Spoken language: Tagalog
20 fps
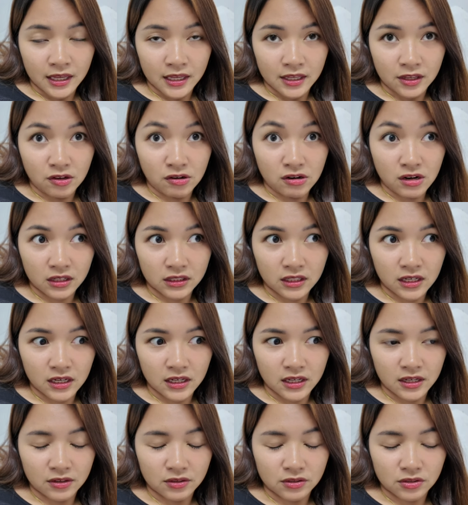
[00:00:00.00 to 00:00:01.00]
yun lang talaga
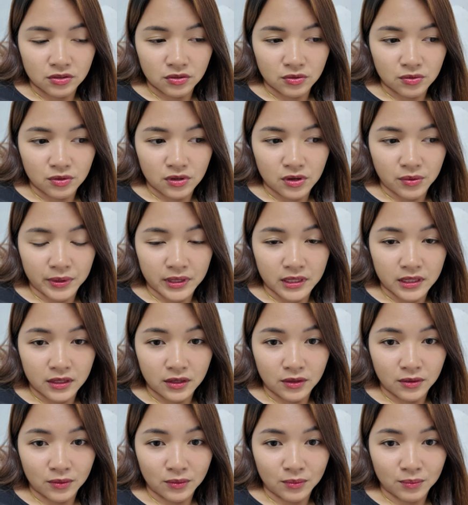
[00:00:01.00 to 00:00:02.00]
yung gusto kong gawin.
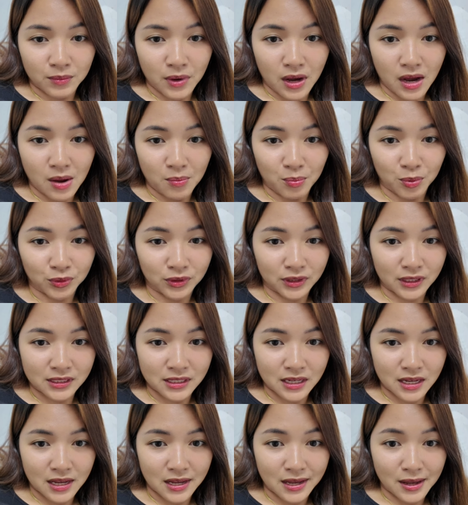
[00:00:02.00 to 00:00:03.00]
Yung makapunta
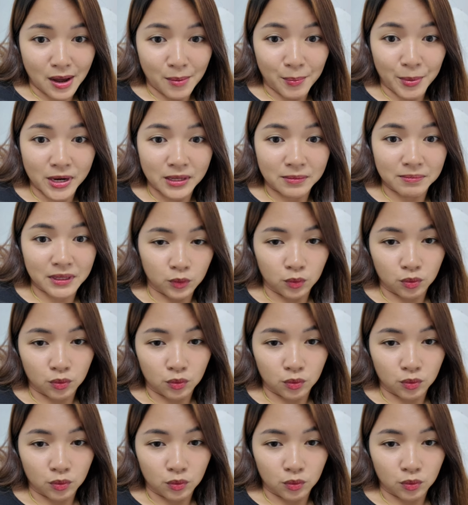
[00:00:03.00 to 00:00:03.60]
sa apartment,